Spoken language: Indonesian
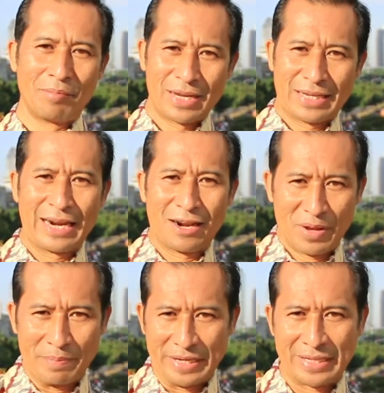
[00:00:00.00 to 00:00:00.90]
menjadi
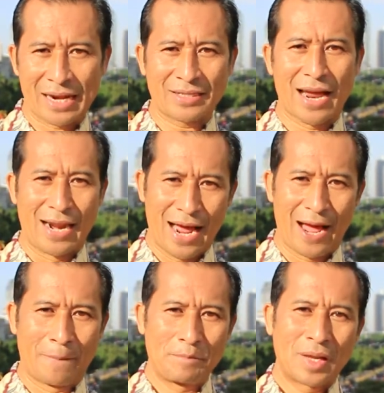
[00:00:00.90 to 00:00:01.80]
lebih
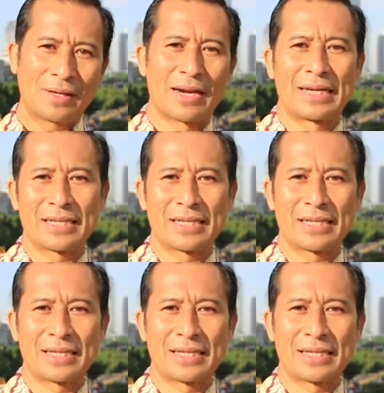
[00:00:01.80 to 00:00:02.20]
bijaksana dari